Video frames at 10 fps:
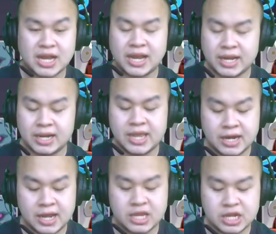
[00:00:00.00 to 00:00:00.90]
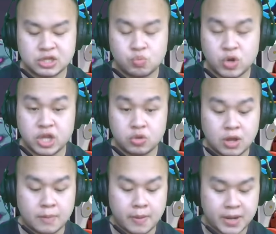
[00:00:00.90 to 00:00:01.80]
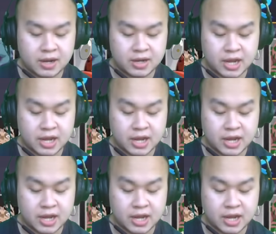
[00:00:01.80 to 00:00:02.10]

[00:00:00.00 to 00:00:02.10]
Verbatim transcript: kalian naikin semuanya itu nggak apa-apa.